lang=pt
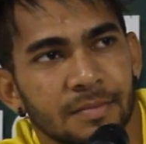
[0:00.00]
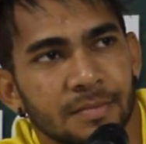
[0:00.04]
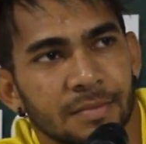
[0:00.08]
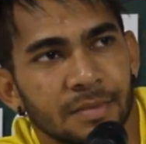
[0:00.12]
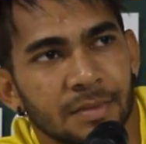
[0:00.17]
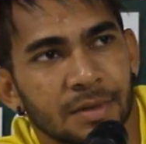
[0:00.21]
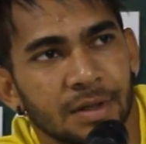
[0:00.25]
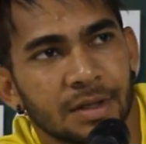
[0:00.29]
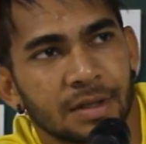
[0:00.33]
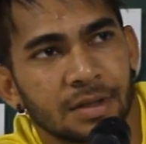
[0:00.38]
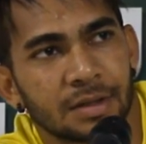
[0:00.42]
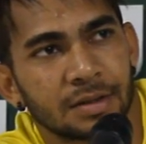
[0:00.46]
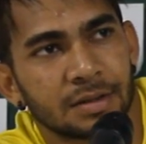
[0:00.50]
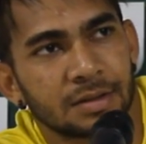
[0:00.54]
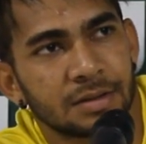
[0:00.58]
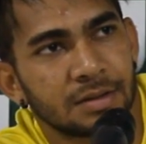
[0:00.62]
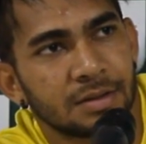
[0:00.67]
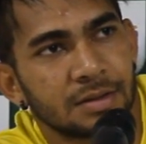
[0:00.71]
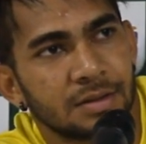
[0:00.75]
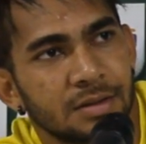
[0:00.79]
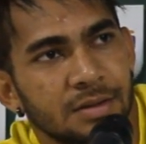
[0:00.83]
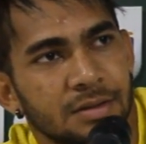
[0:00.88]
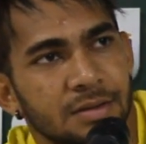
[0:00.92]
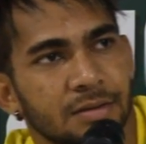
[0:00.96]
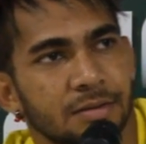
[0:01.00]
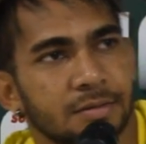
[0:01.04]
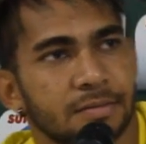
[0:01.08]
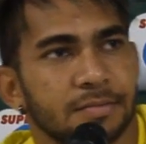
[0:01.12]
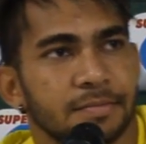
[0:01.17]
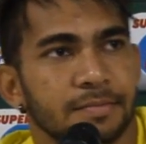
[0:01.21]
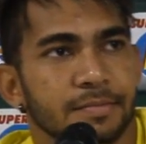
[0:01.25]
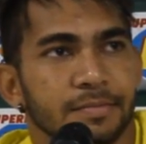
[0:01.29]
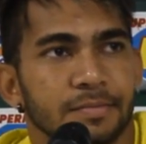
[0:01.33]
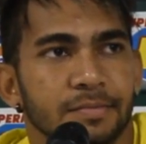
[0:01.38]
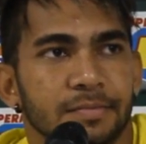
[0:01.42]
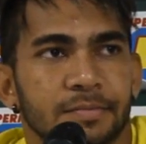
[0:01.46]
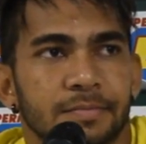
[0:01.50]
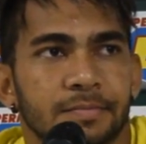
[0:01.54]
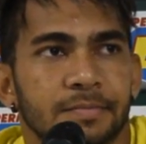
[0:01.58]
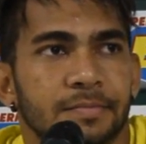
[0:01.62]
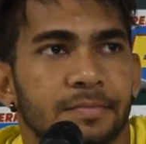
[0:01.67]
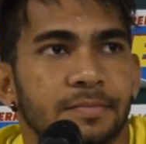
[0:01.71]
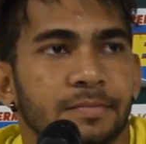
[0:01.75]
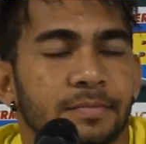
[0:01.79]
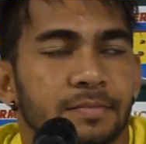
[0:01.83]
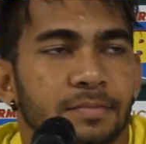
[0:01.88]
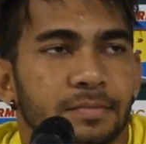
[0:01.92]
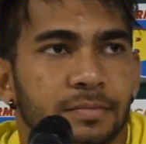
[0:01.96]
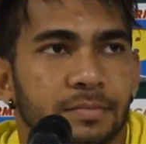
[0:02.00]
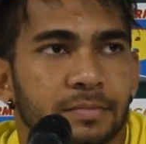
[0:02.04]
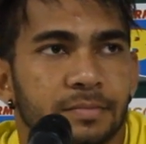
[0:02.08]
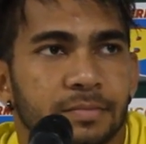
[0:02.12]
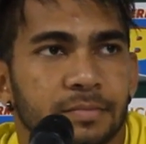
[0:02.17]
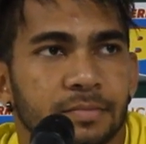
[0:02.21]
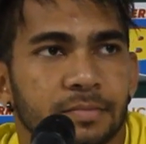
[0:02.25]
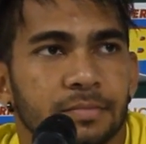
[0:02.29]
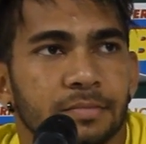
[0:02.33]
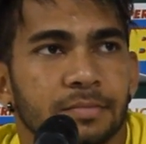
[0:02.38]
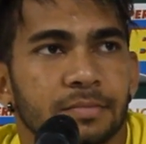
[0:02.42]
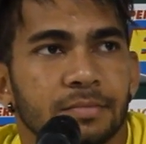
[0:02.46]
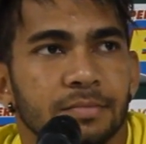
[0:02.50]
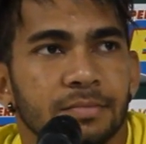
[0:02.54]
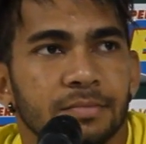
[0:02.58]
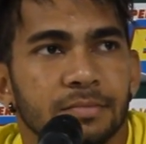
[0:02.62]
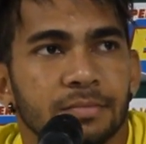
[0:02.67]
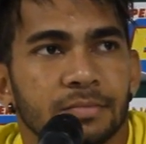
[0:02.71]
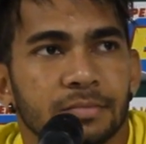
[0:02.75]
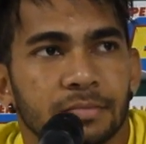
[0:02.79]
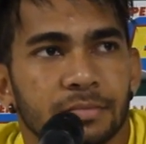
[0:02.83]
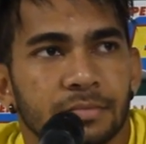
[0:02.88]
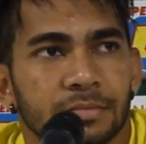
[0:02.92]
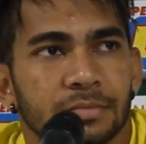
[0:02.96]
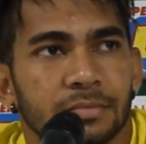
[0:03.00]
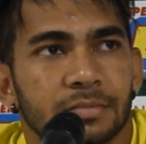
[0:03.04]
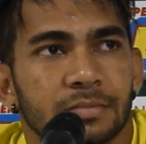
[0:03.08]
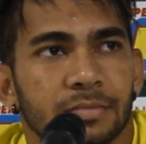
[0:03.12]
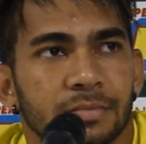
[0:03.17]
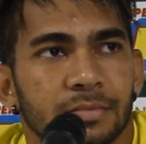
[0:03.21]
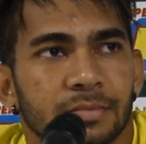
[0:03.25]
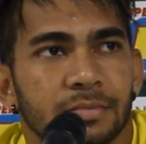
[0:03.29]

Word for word: de qual formação, o importante é voltar a pontuar, né?